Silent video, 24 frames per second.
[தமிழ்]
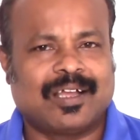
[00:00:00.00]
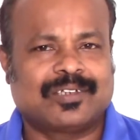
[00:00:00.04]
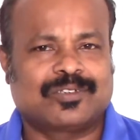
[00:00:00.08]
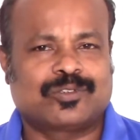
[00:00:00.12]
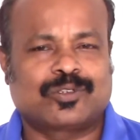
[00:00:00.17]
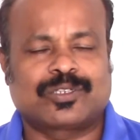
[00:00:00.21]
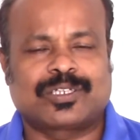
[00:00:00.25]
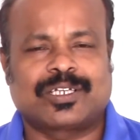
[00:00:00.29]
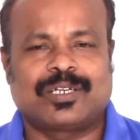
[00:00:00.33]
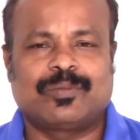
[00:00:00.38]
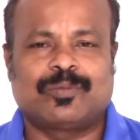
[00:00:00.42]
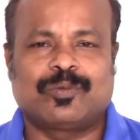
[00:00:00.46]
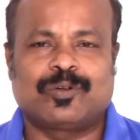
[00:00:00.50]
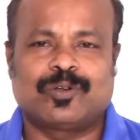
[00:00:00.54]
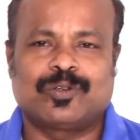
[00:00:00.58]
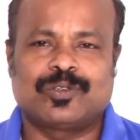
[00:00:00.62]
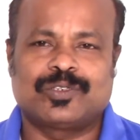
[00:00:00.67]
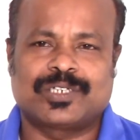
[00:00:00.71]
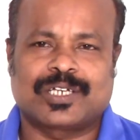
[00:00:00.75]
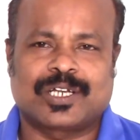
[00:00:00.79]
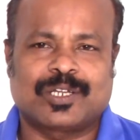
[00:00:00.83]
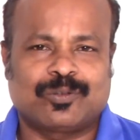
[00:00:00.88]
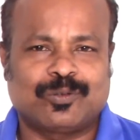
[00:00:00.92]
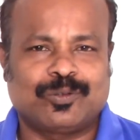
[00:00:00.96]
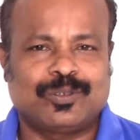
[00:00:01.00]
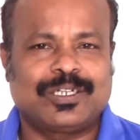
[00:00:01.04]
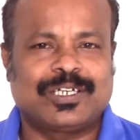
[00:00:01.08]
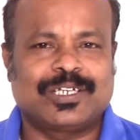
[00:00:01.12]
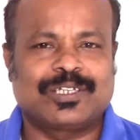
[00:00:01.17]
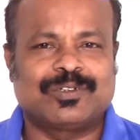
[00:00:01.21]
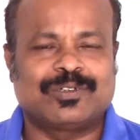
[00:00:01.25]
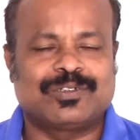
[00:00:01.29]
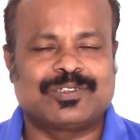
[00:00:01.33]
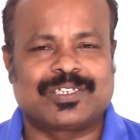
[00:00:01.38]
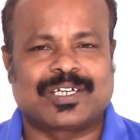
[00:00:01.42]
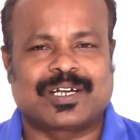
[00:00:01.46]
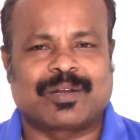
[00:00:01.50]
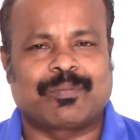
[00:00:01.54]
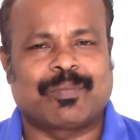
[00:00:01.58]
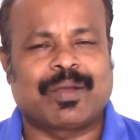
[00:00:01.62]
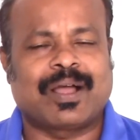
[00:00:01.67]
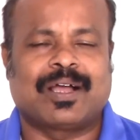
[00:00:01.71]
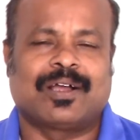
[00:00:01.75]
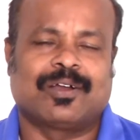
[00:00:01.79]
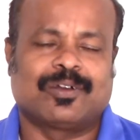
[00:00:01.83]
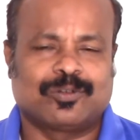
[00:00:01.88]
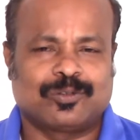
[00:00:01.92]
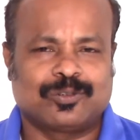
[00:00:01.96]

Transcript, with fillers: சுடுதண்ணி போட்டு வச்சுருக்கேன் துண்டு எடுத்து வச்சுருக்கேன்ப்பா